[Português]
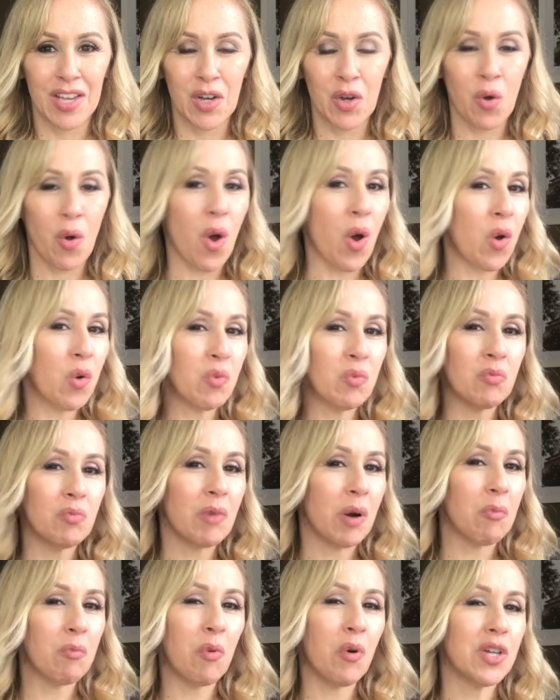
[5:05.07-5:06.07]
qual
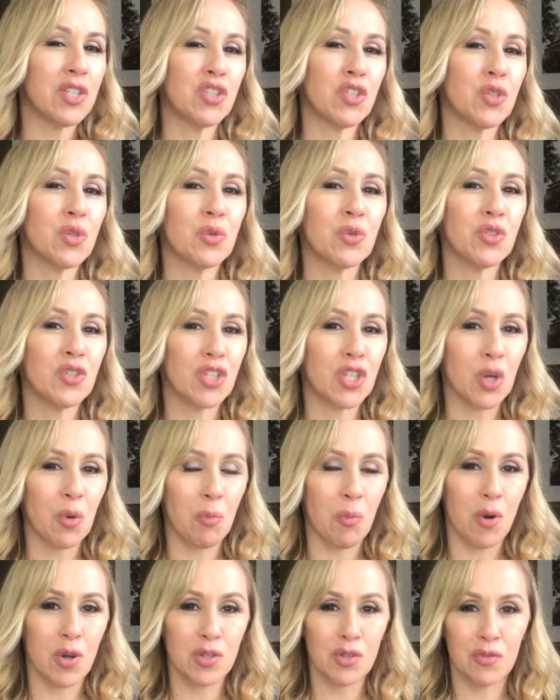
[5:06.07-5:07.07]
uma boa atitude que eu
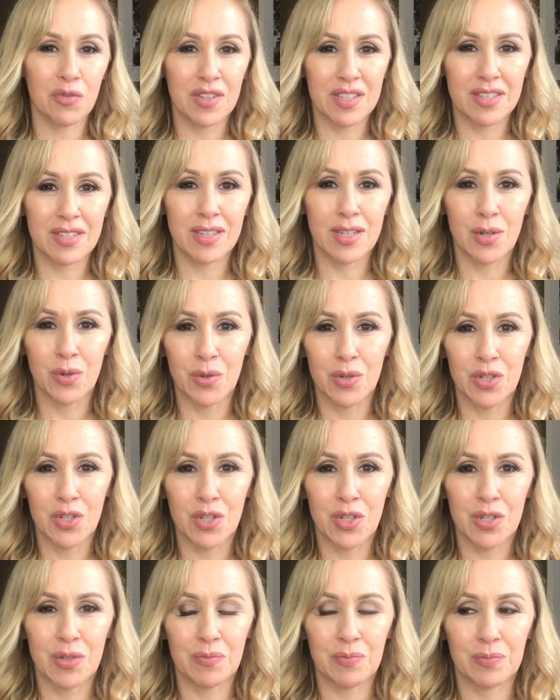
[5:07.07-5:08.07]
posso fazer
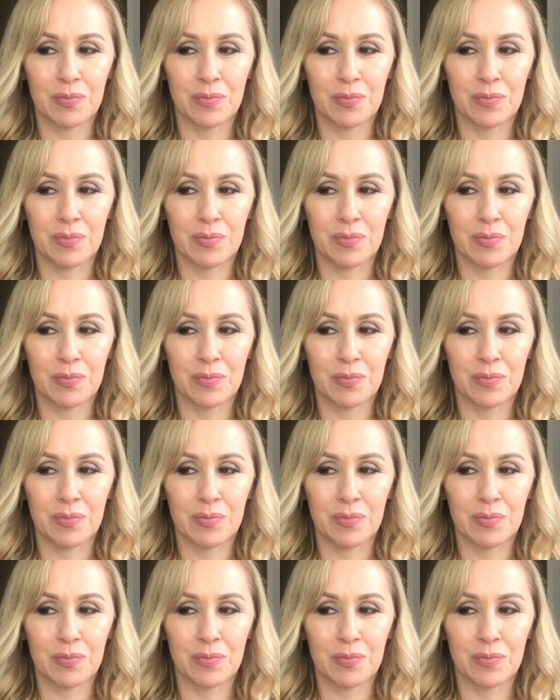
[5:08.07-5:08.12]
hoje?